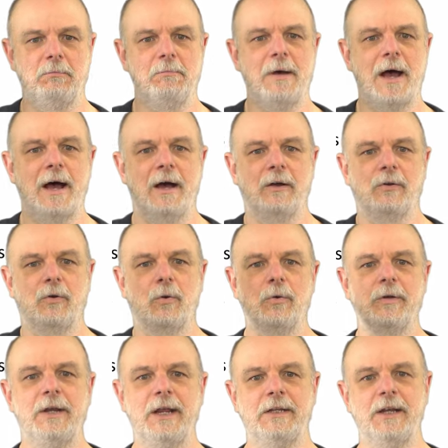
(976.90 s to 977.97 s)
まあ、こ
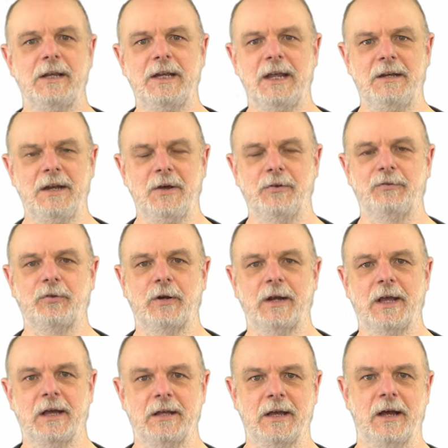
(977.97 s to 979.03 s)
のデータでではそれ
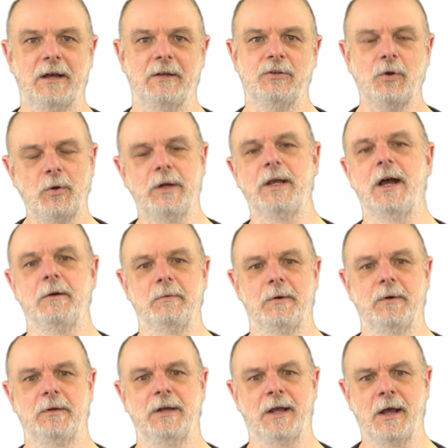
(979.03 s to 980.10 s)
がが距離が
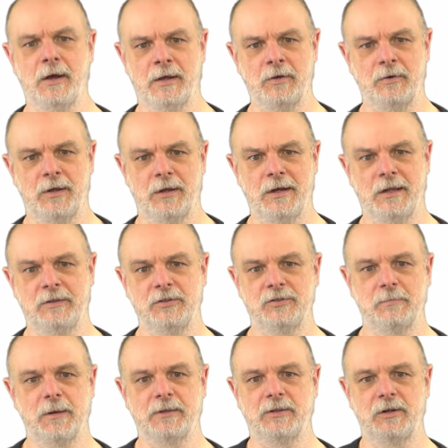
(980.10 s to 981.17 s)
長くなってし
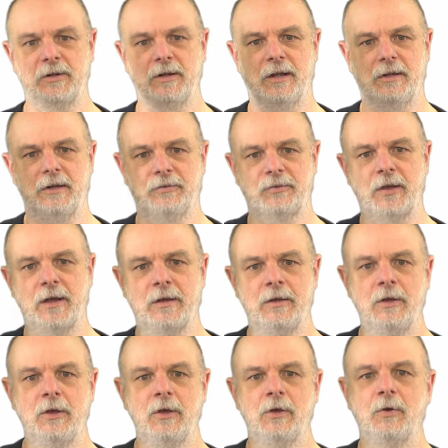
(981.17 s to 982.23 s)
まってるんですが、
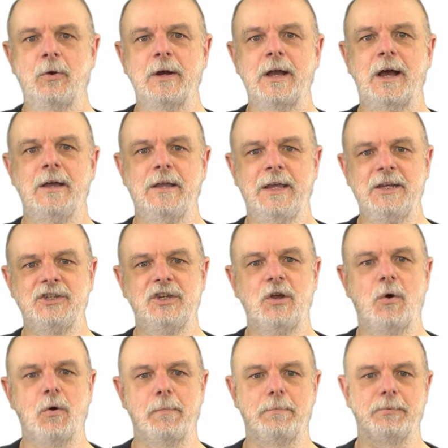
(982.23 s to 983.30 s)
これが1
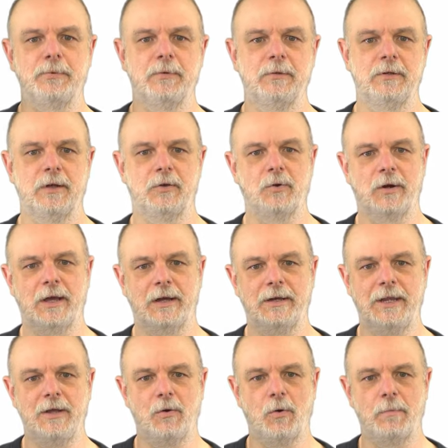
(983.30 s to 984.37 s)
ホップ、これが
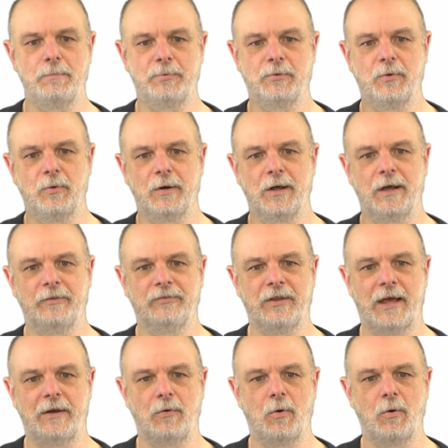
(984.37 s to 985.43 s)
2ホップ、これが3
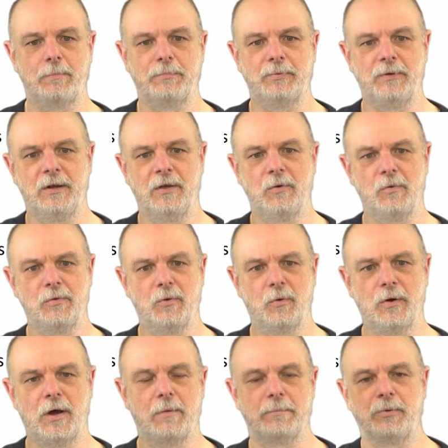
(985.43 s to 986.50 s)
ホップ、
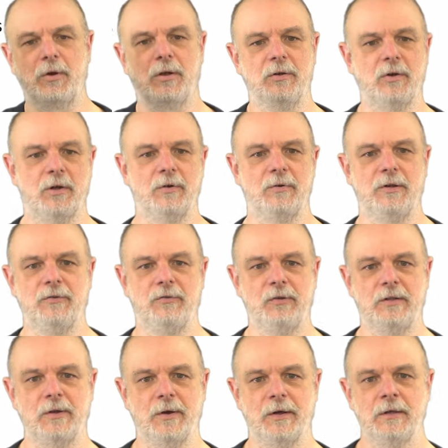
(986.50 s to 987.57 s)
4ホップなどについ
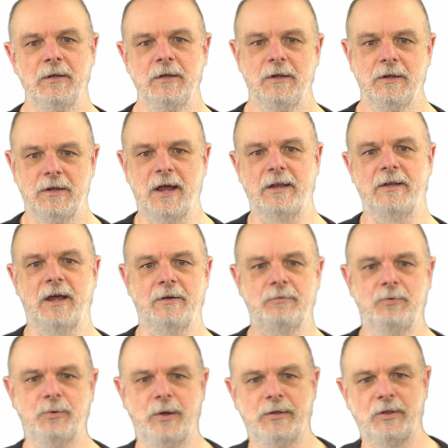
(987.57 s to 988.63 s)
ては、だんだん
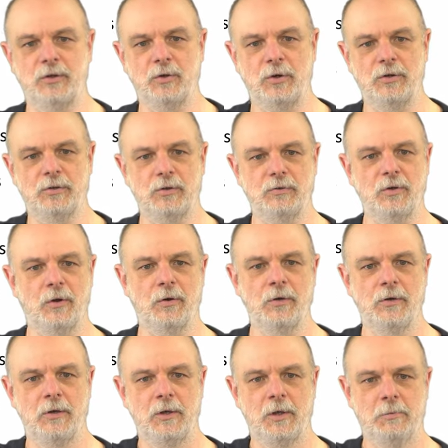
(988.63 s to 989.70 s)
増えてくると、
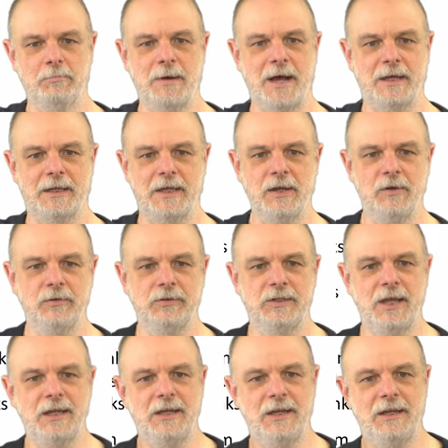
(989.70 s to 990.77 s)
まあ、基本
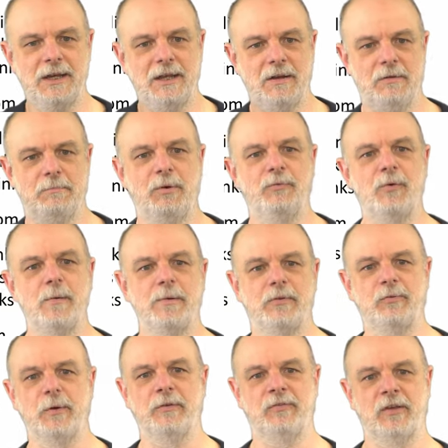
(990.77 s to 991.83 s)
的に
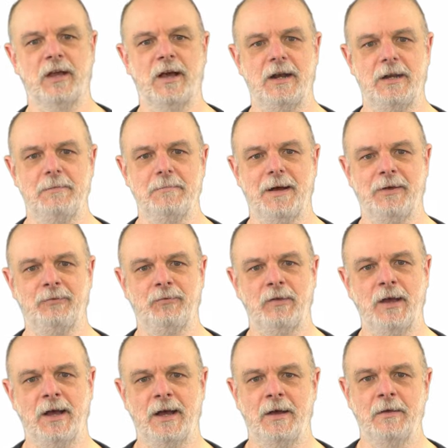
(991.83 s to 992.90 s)
パフォーマンスは下がります
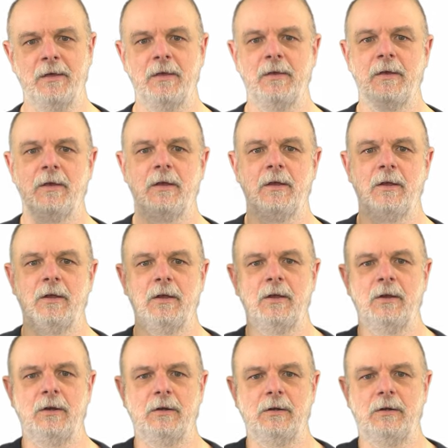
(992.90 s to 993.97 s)
が、
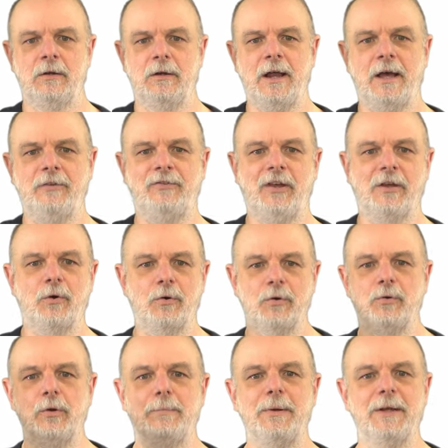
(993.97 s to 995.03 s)
なぜこの
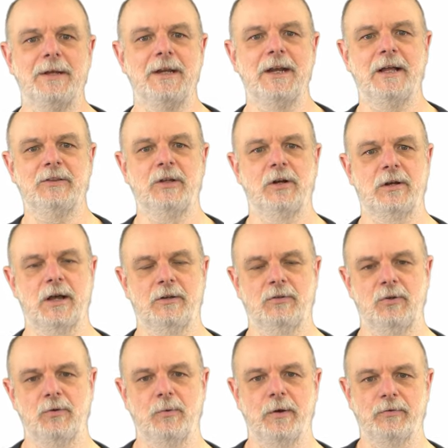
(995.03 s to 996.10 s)
グルーピングになっているかと
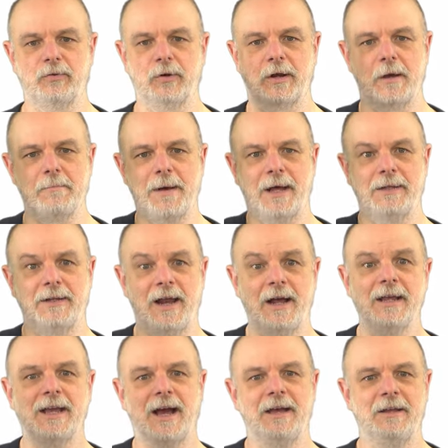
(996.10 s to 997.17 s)
いうのは、それがまあ
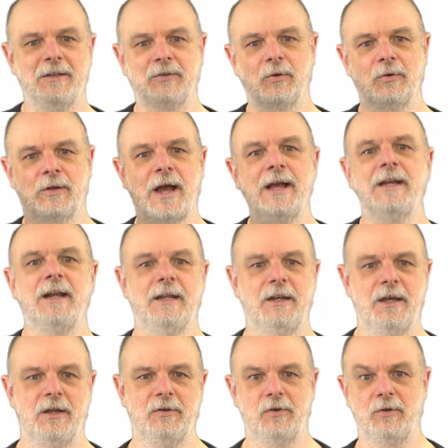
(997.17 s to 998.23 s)
段階、えっと、階段の
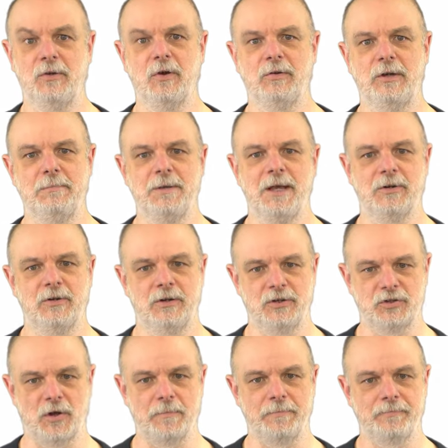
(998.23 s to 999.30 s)
ように見えるで
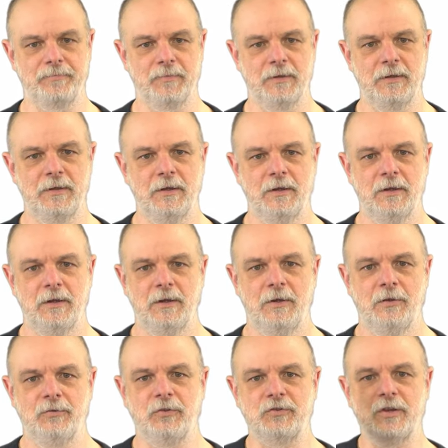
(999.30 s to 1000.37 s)
しょう。
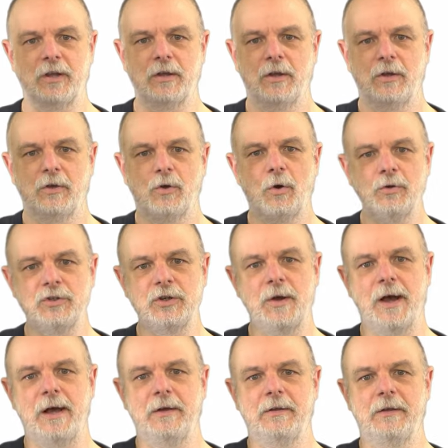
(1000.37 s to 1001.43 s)
そして、こっち
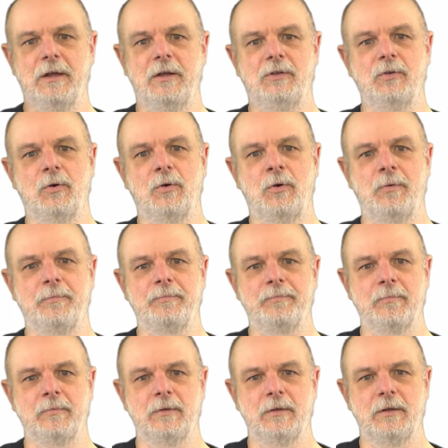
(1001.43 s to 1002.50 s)
は、えっと、
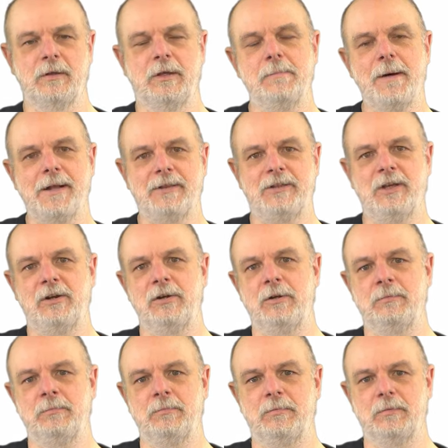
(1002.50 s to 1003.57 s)
決まってい
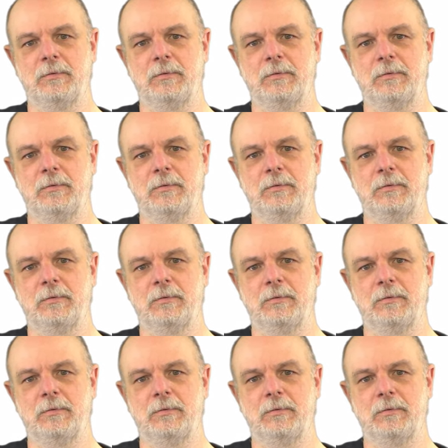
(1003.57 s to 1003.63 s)
る